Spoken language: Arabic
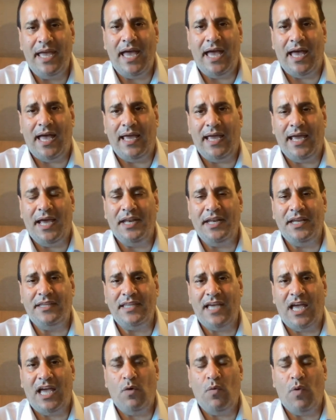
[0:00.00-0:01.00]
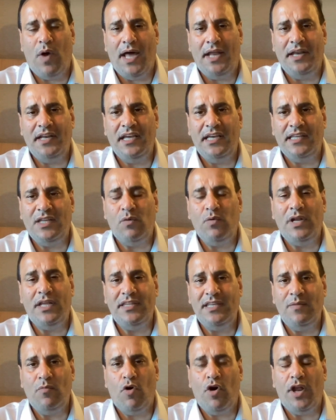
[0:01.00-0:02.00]
بها يعني تايوان هي
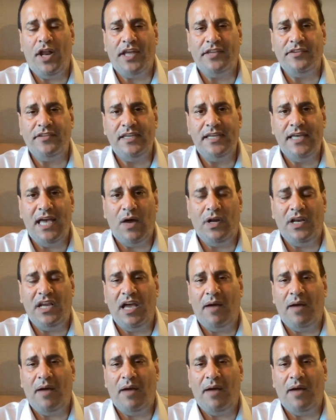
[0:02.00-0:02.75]
دوله ديمقراطيه